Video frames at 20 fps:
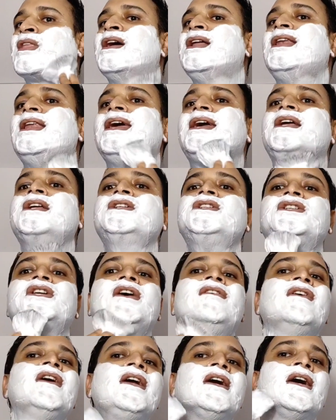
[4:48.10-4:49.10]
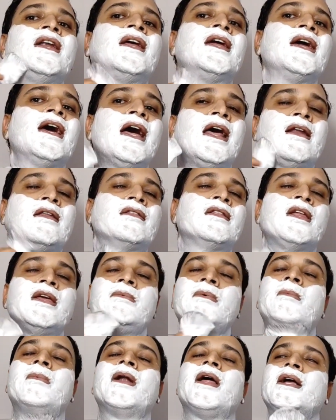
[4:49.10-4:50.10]
लेकिन शेविंग करके यार सही
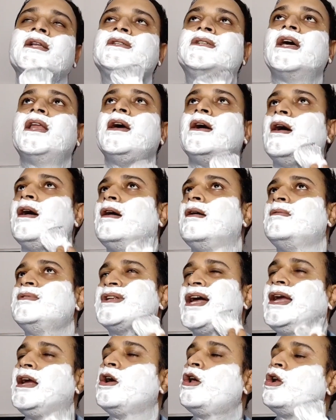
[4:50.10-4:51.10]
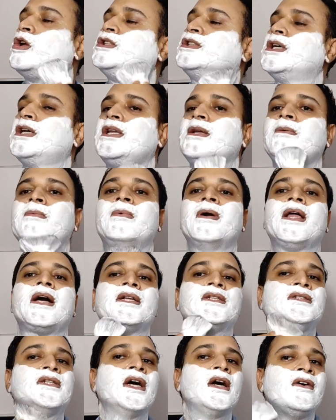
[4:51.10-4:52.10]
में बड़ा अच्छा लगा साइकोलॉजिकली बड़ा
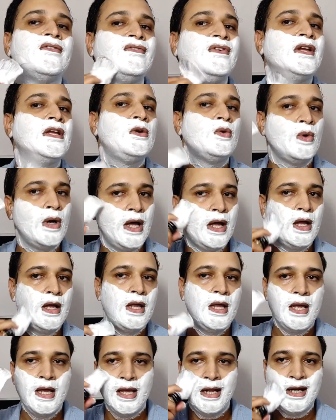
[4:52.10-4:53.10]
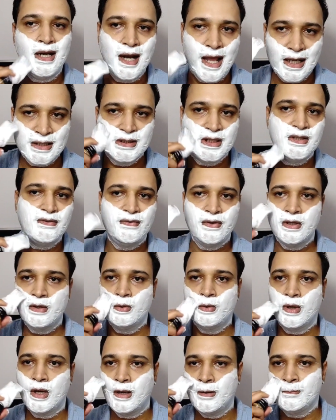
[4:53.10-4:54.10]
अच्छा फील हुआ रिलैक्सिंग फील
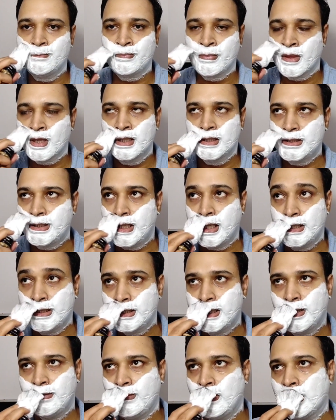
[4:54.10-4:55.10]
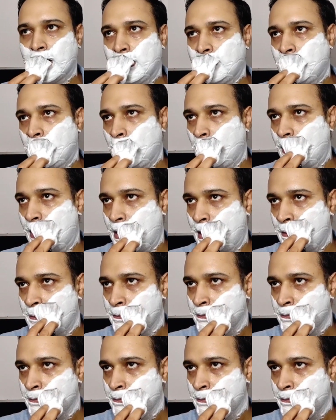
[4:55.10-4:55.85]
हुआ स्ट्रेस लेवल कम हुआ